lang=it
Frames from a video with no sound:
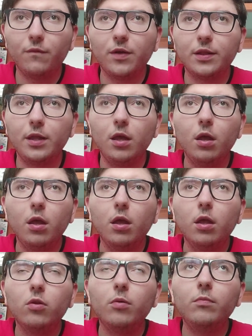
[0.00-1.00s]
Infatti,
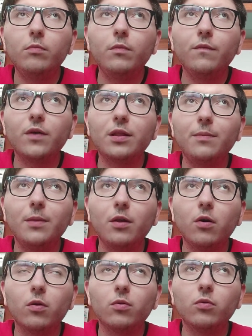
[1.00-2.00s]
um, infatti mi
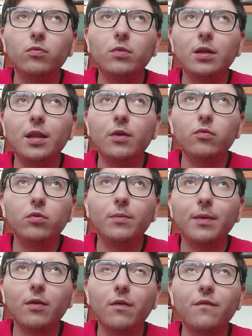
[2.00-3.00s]
ricordo una delle
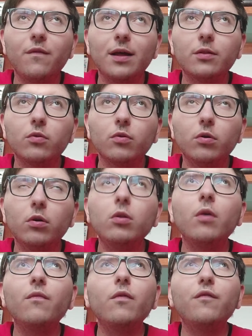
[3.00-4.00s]
ultime che l'ho fatto,
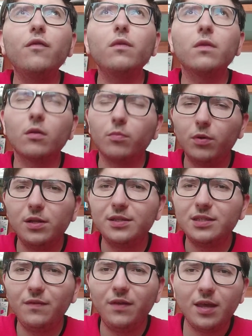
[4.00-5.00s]
no, fu, forse pure
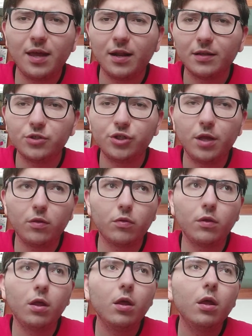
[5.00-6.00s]
il Sevilla, era sceso,
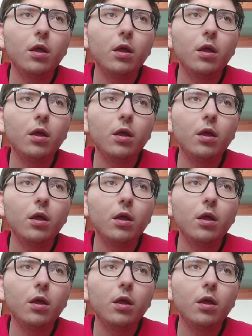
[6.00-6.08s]
sì.